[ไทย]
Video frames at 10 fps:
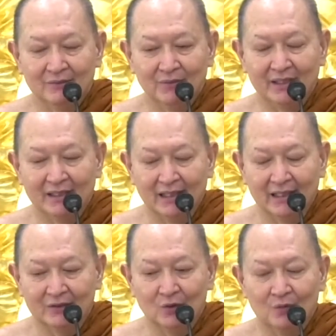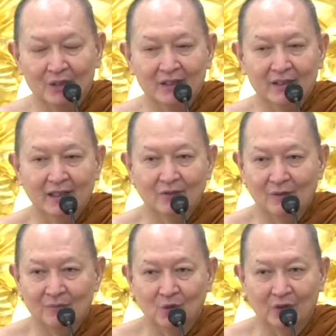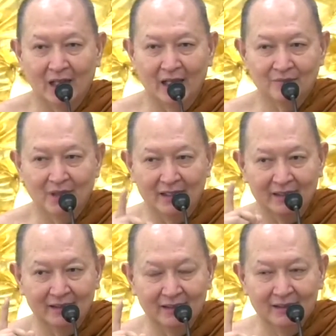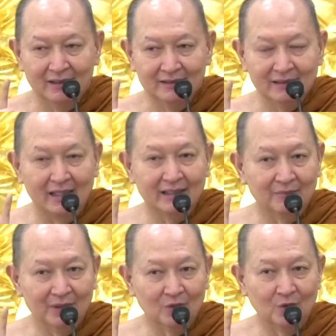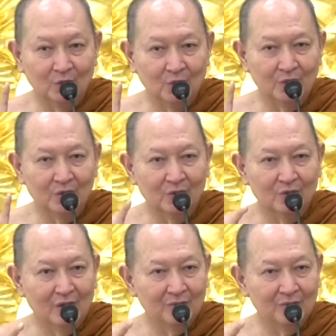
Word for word: เป็นยังไงดูไปเรื่อยๆ ความโกรธหายไป ใจยังเป็นคนรู้อยู่ ค